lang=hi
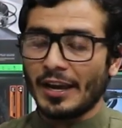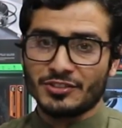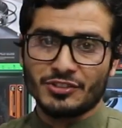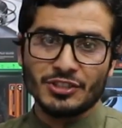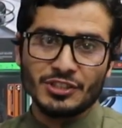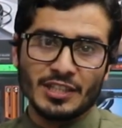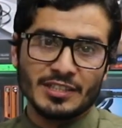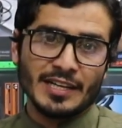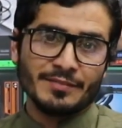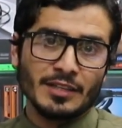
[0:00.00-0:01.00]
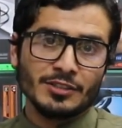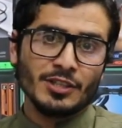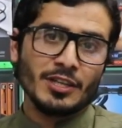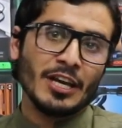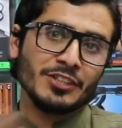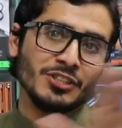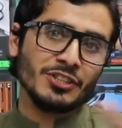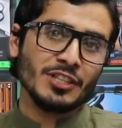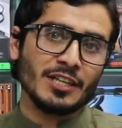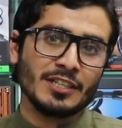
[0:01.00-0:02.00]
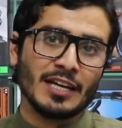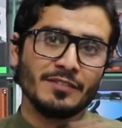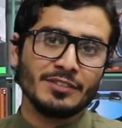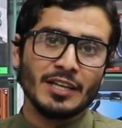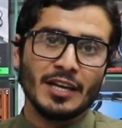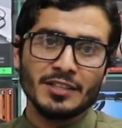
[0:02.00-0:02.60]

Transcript: एच डी डी हार्ड ड्राइव आते हैं एच डी डी हार्ड ड्राइव से